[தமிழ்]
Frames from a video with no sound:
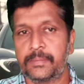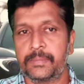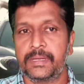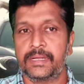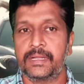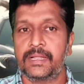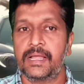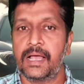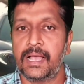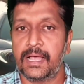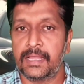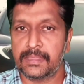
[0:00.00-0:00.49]

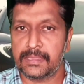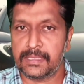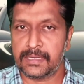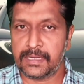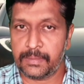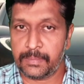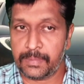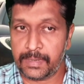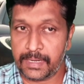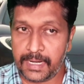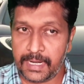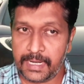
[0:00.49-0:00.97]
அப்படின்னா அந்த
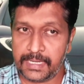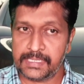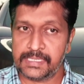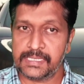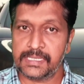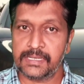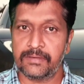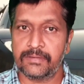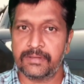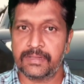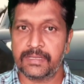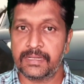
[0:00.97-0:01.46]
நபர்
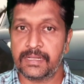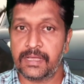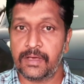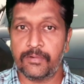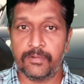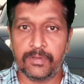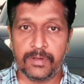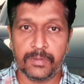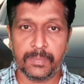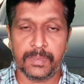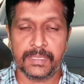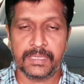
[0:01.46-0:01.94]
கடைசியில் வராரு
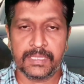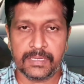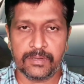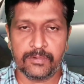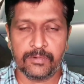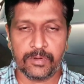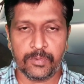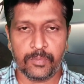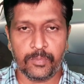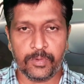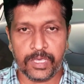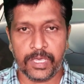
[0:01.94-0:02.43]
அவரை பற்றின
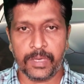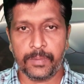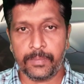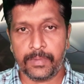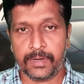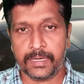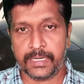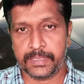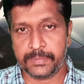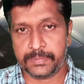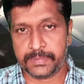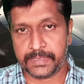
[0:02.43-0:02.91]
ஒரு முக்கியமான
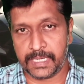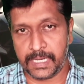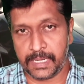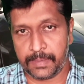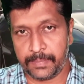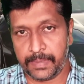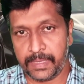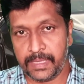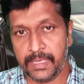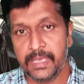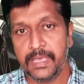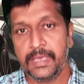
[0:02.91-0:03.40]
டிப்ஸ்
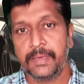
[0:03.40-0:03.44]
எல்லாமே